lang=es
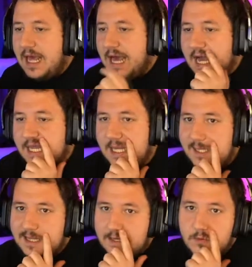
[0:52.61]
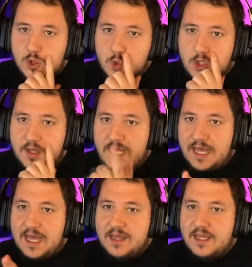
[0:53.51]
Aquí tenemos uno
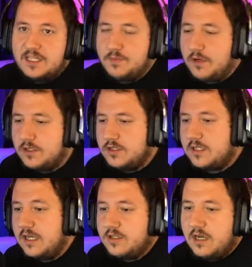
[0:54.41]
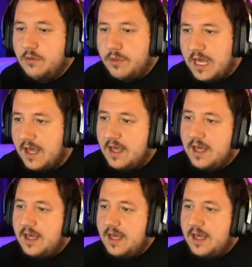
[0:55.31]
de, eSports que nos anuncia